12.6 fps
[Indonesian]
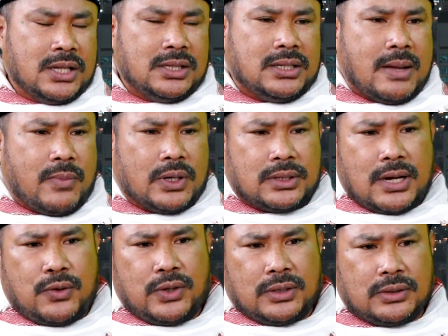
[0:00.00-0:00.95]
tidak
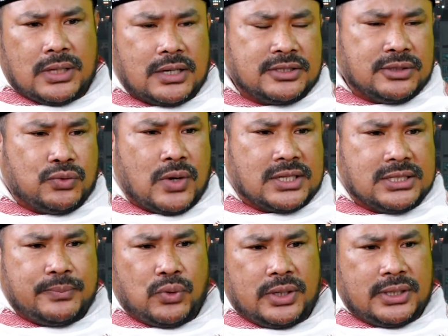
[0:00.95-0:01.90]
mengetahui tentang
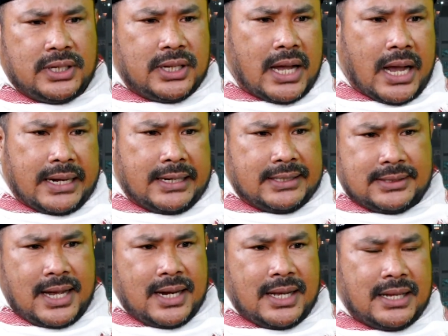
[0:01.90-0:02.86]
situasi politik yang ada di
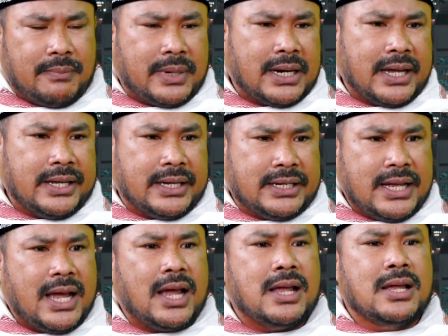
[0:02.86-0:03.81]
sana yang pada
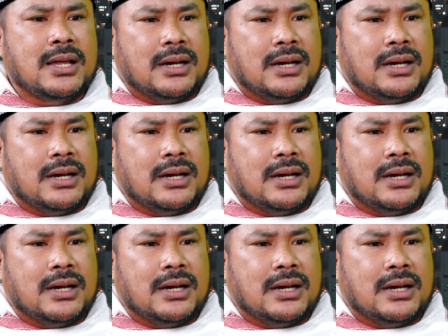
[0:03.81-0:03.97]
akhirnya